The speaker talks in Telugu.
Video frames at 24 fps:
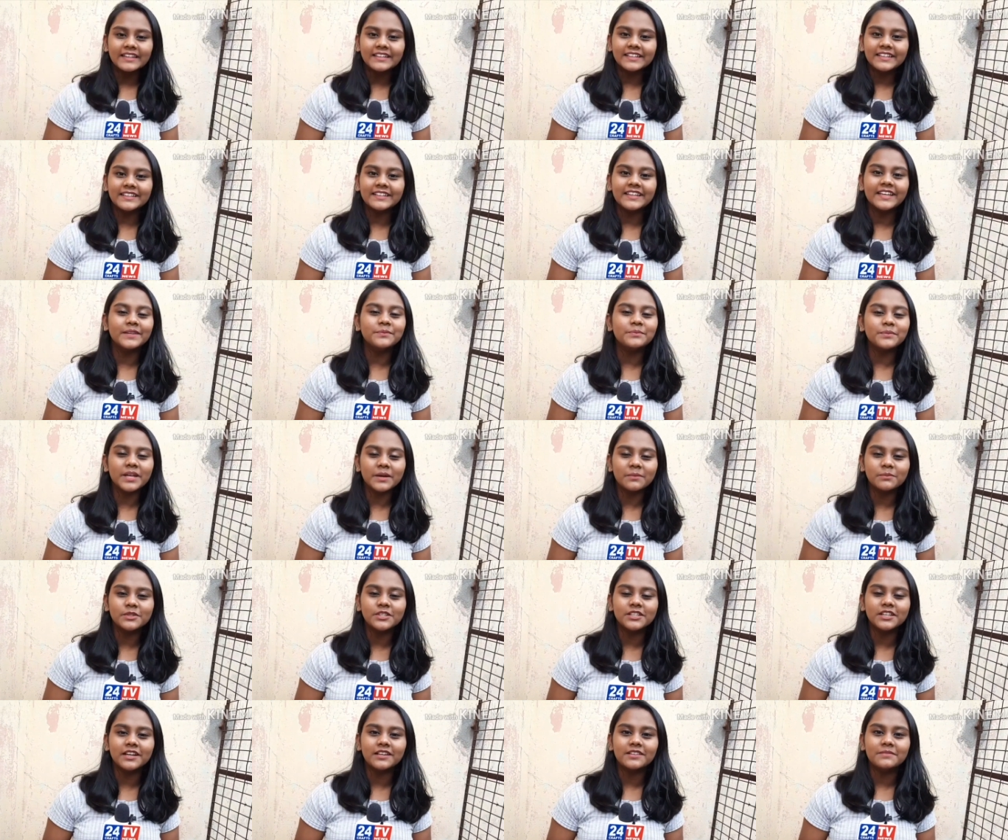అండి నేను మీ
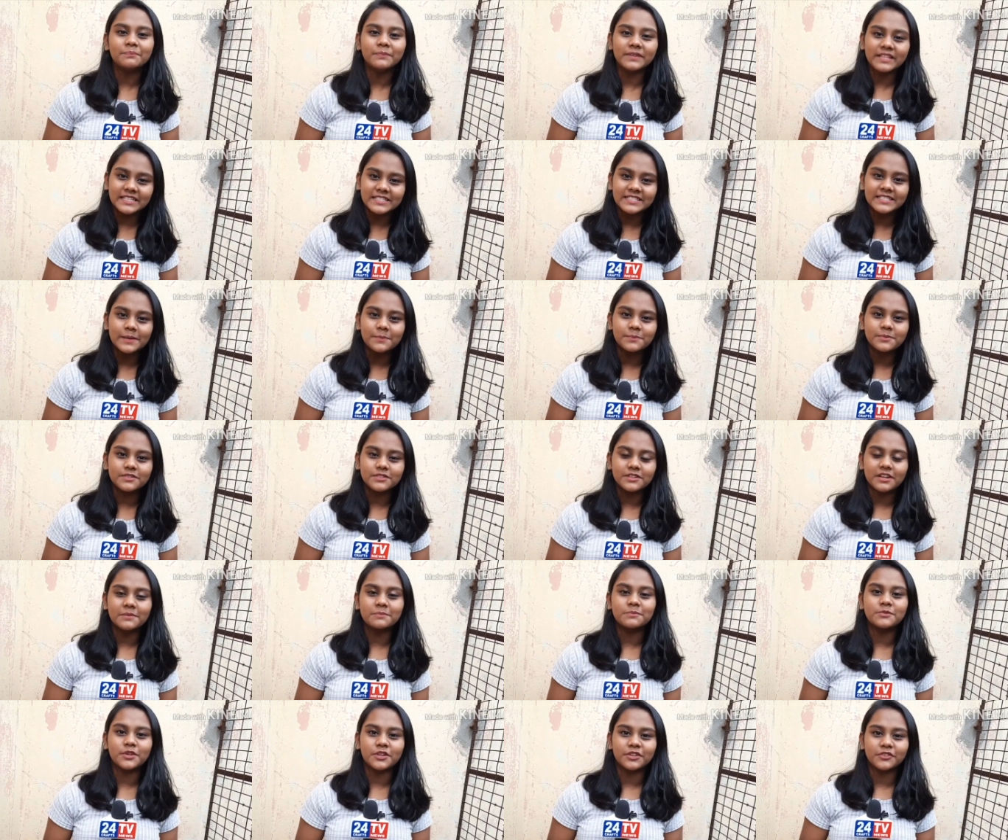అమూల్య ప్లీజ్
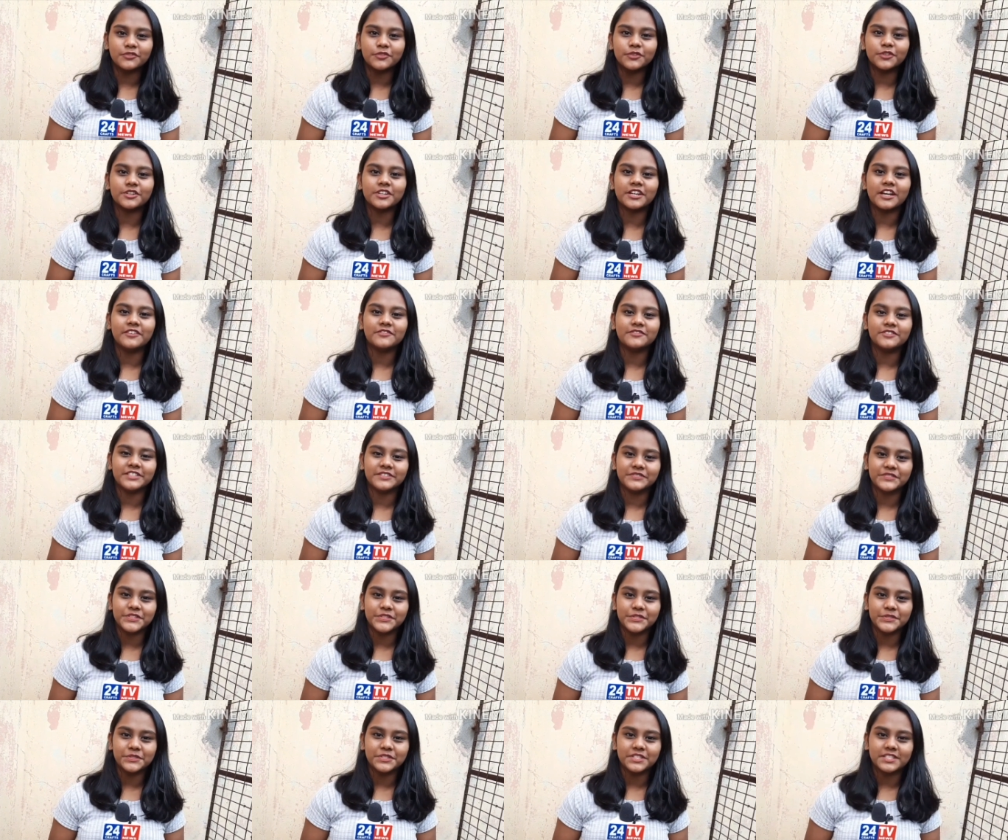సబ్స్క్రైబ్ ట్వంటీ ఫోర్ క్రాఫ్ట్ టీవీ
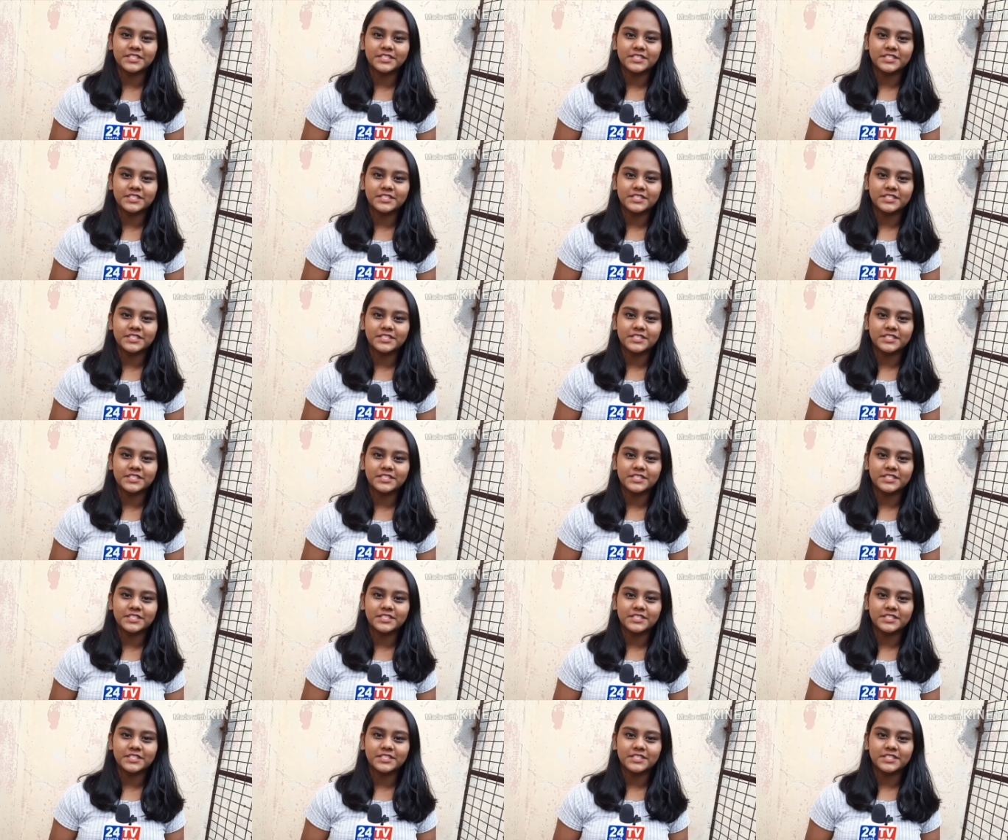న్యూస్